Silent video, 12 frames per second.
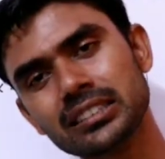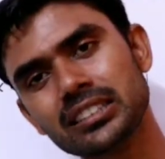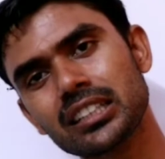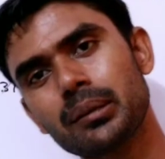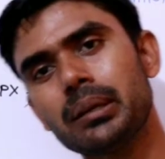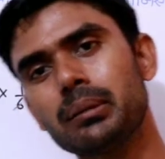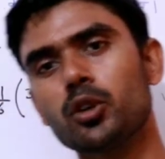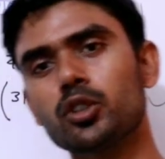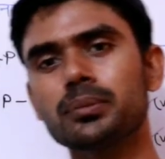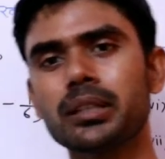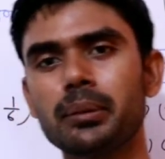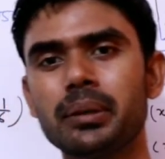आंसर कमेंट
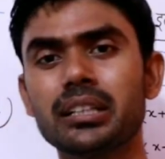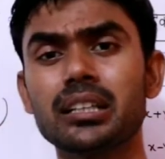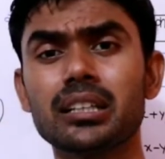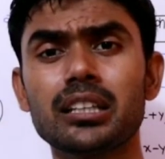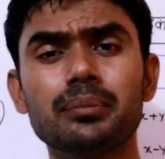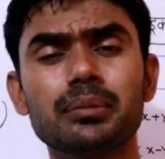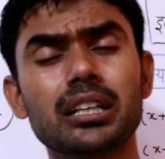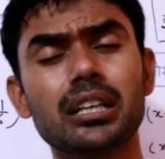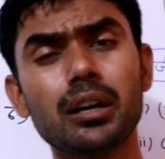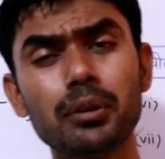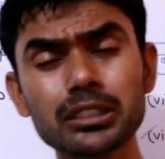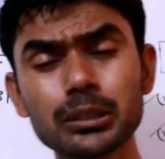बॉक्स में कमेंट करके हम
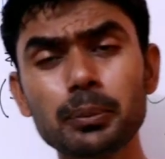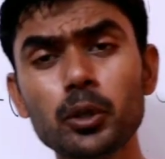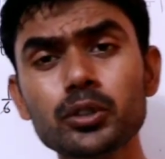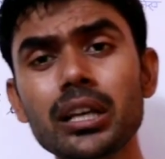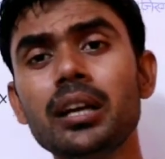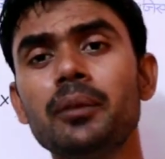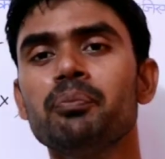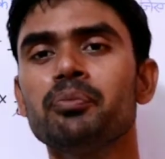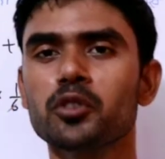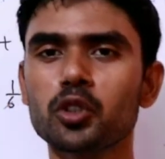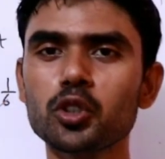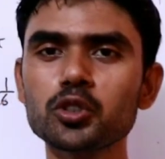तक अवश्य
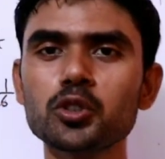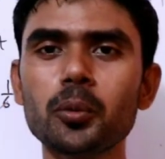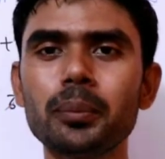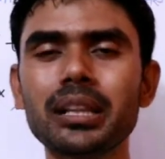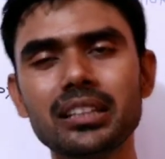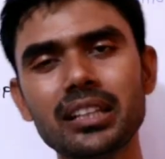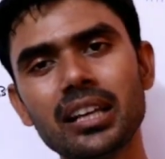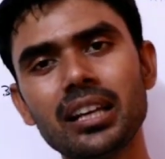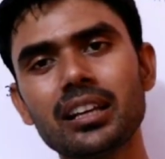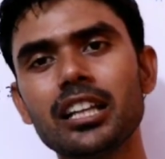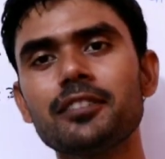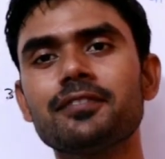पहुँचाएँ तो दोस्तों मिलते
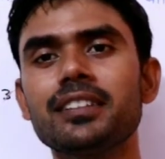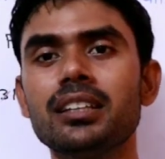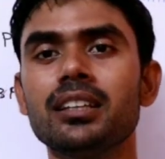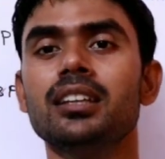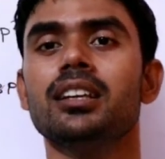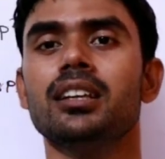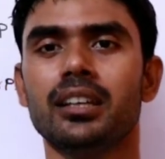हैं कल फिर